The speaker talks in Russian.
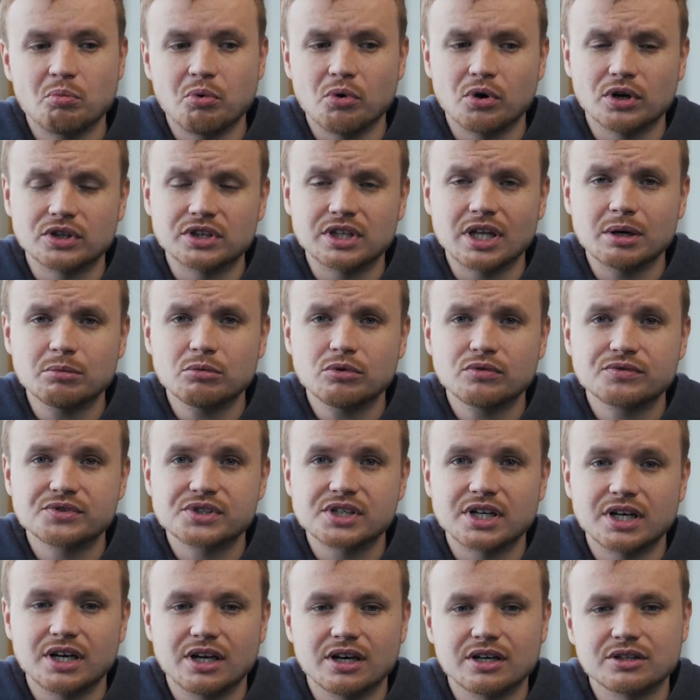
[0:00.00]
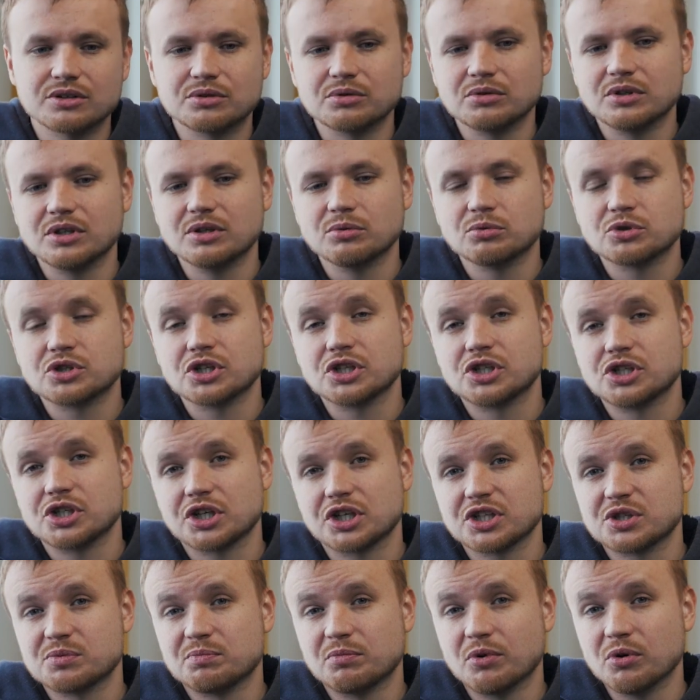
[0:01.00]
по одному взгляду и уже
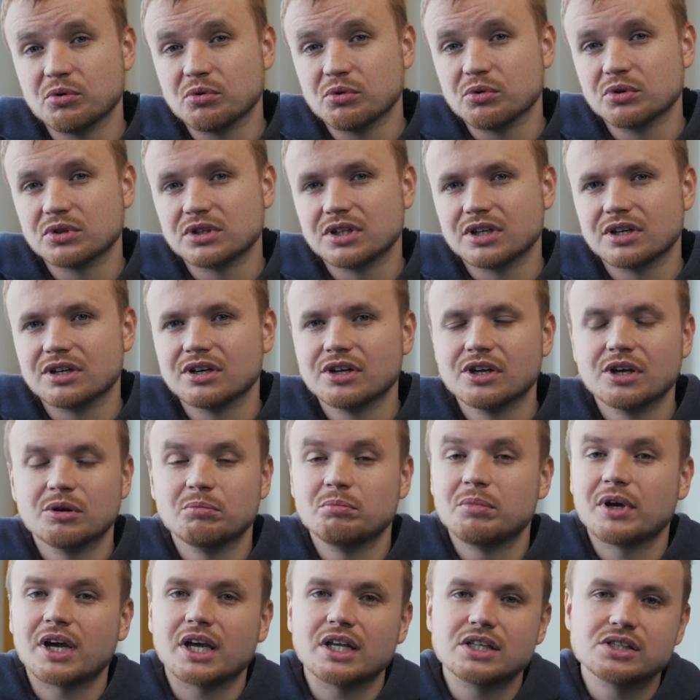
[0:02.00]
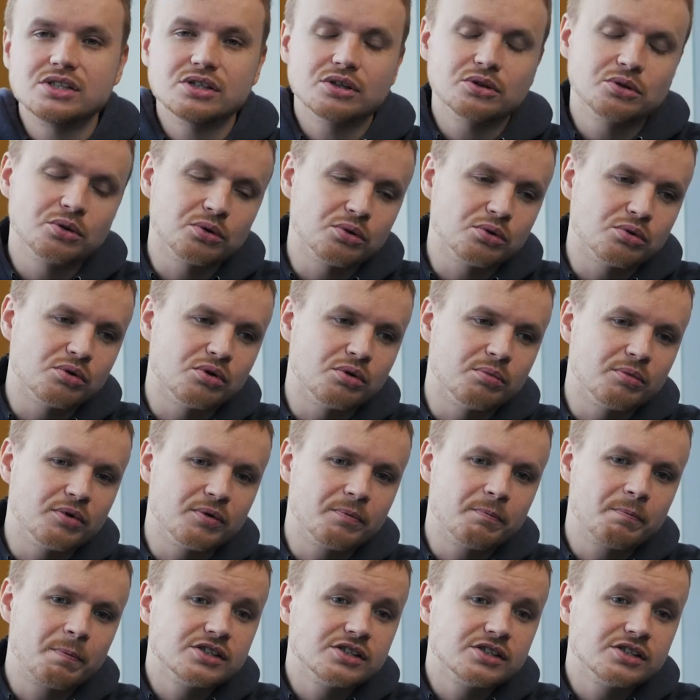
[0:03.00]
через полгода перейти к другому.